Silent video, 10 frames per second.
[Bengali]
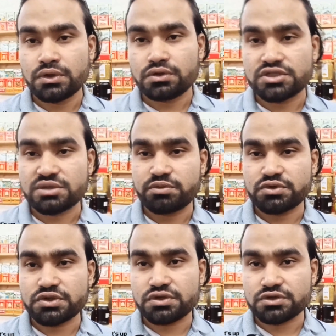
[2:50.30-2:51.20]
তো সেই
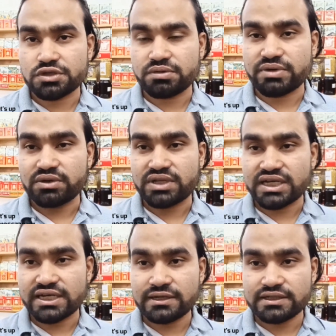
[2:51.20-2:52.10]
পর্যন্ত সবাই ভালো
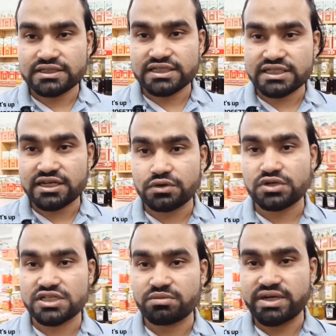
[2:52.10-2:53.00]
থাকেন জিংসাংয়ের
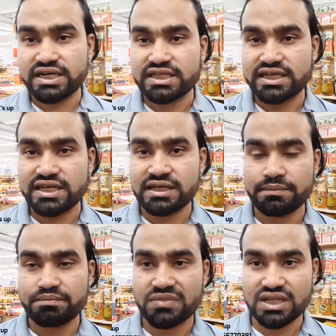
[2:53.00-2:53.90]
হোলসেল মার্কেট থেকে
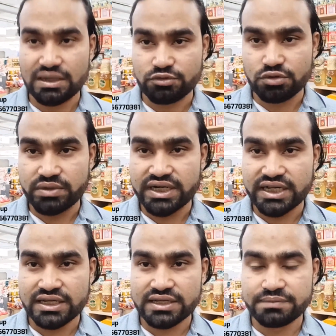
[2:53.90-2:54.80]
আব্দুল মালেক